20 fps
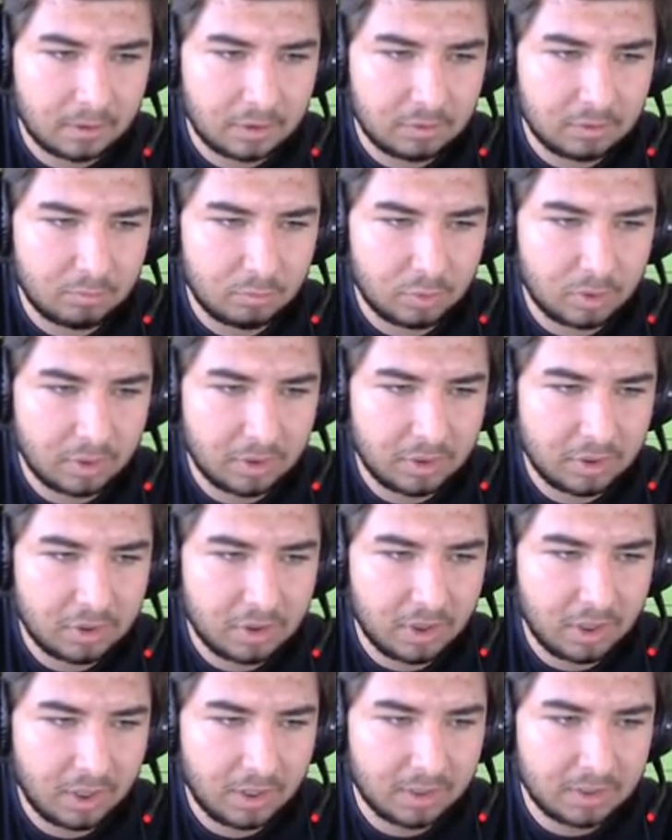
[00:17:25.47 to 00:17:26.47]
Buranın
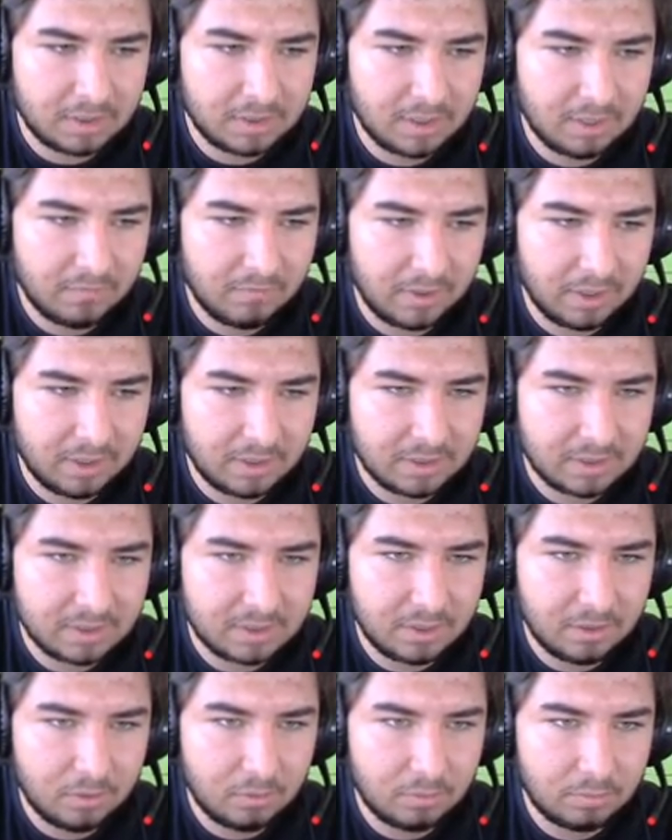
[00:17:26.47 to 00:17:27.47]
içinde hangisinden var
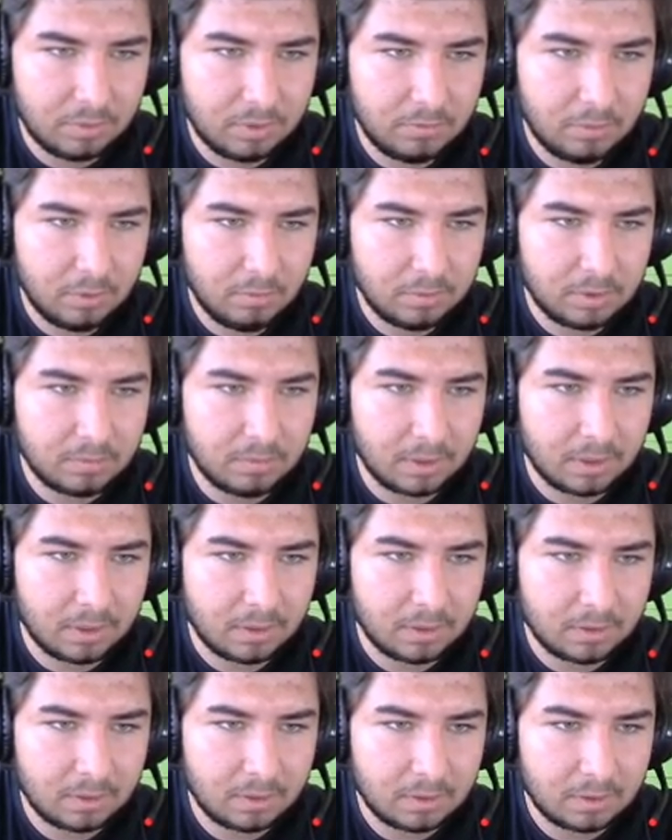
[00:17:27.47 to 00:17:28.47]
hangisinden yok bilmiyorum ki ben.
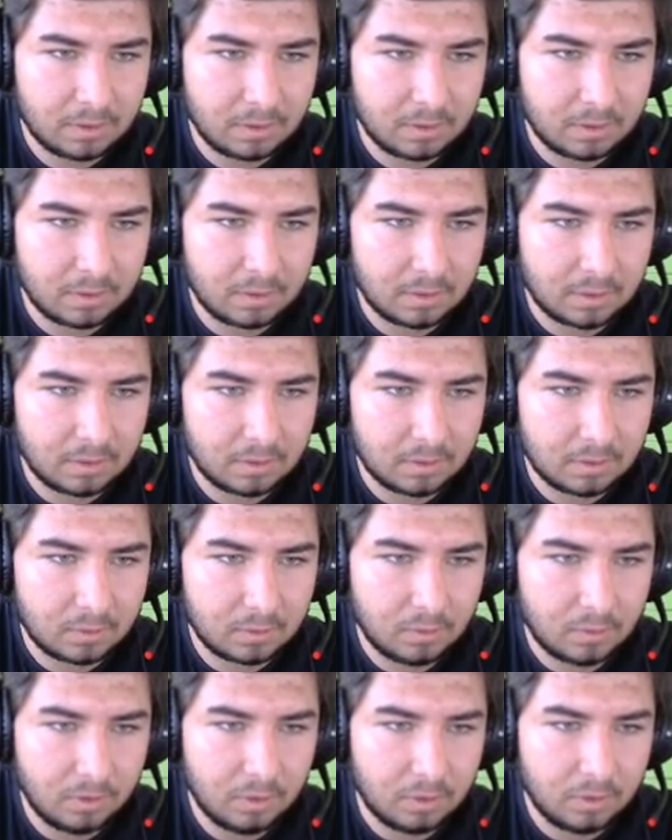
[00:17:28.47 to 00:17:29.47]

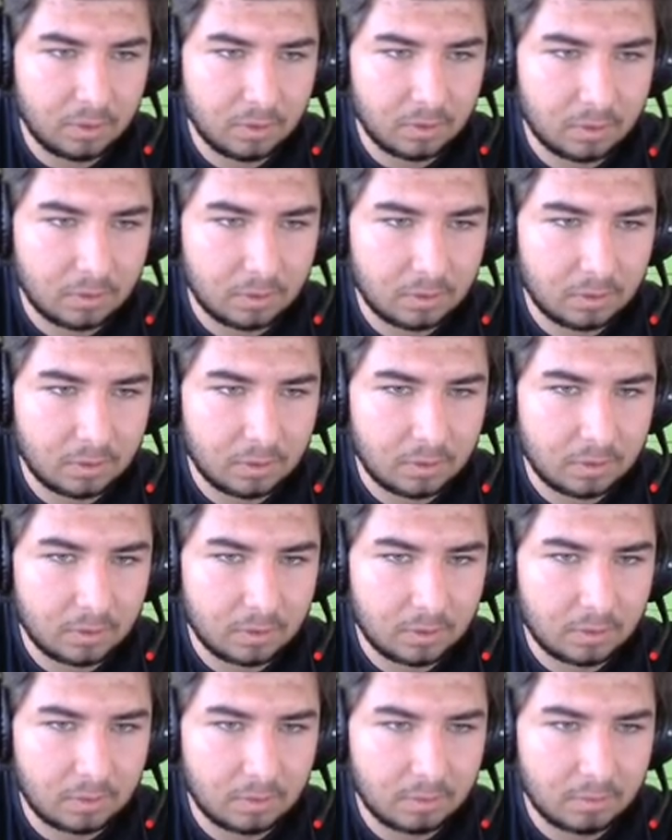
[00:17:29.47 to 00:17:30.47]
Koy.
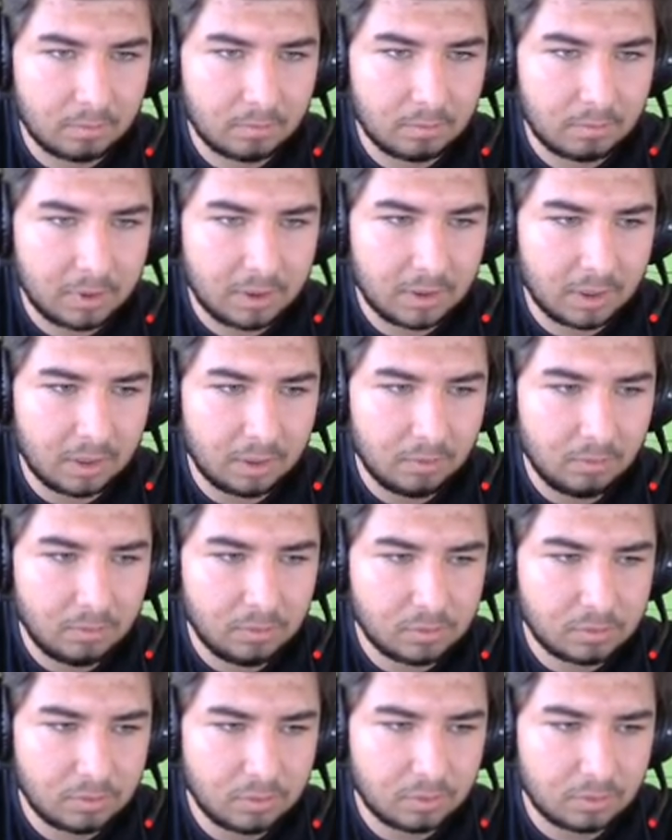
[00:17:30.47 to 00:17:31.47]
Bir tane
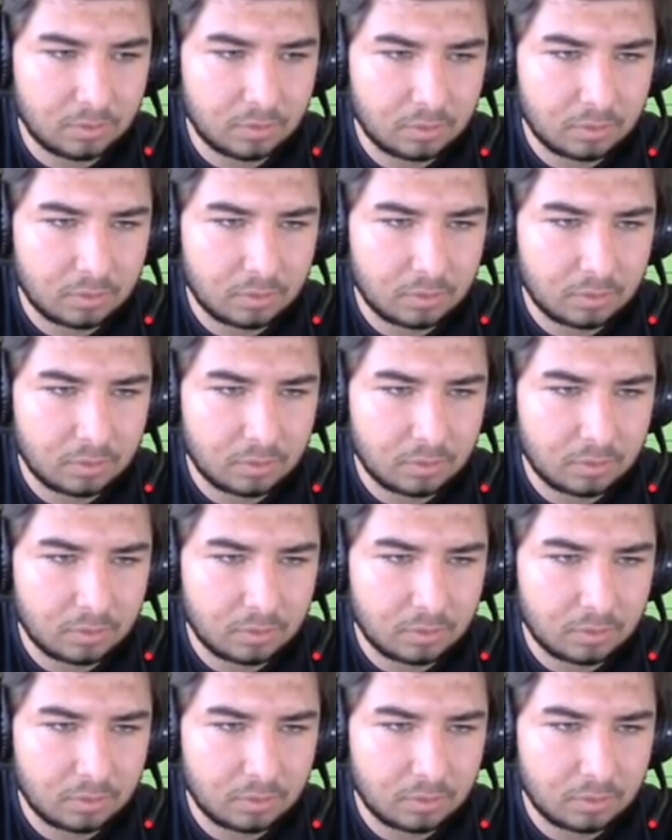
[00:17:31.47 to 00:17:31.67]
olsun.